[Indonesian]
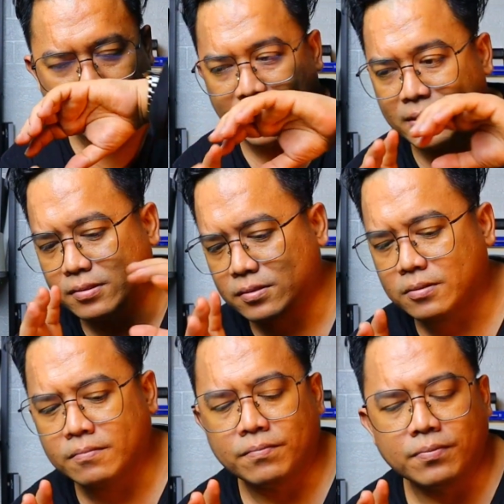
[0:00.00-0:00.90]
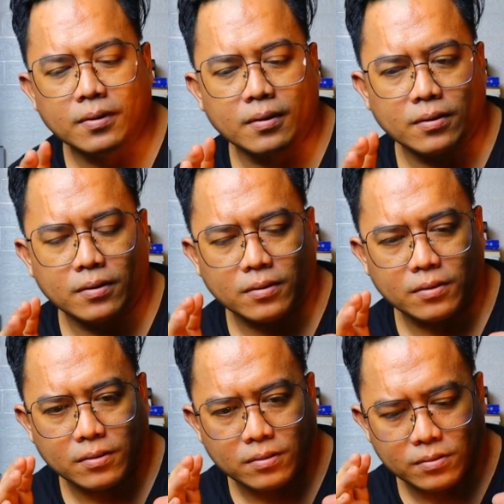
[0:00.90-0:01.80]
manis
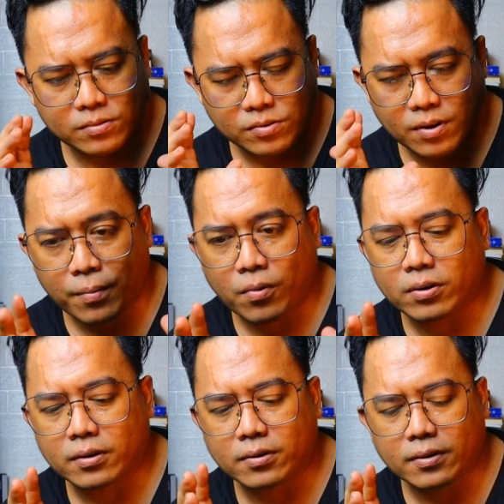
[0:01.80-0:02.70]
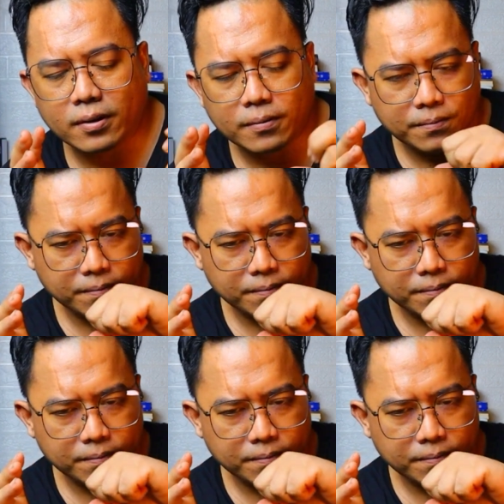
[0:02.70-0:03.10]
uh, cinnamon gitu ya